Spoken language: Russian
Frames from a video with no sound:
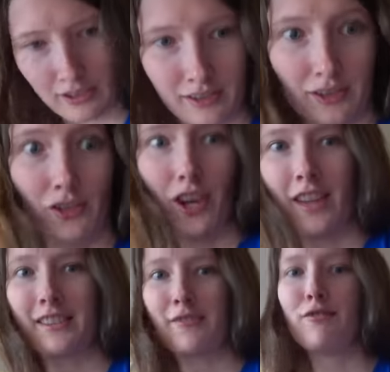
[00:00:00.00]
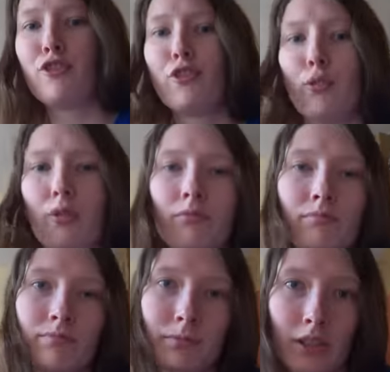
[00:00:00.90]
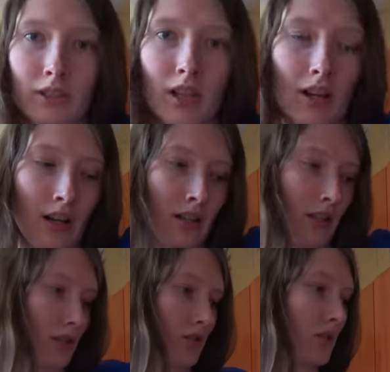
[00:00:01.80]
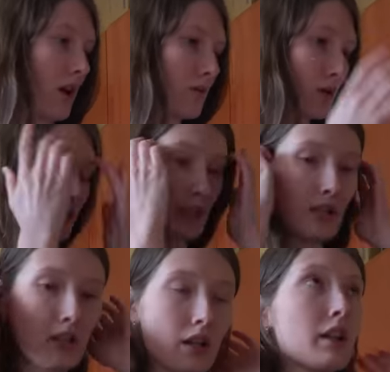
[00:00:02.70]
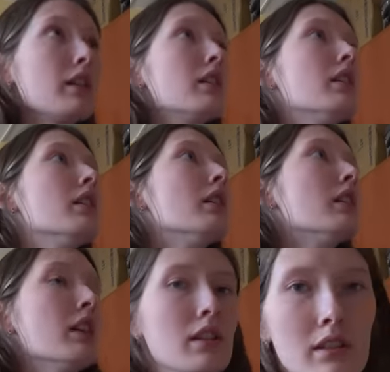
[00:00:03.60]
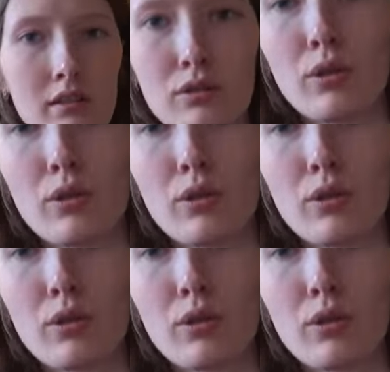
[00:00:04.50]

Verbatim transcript: сейчас видео, когда я жила у родителей. И,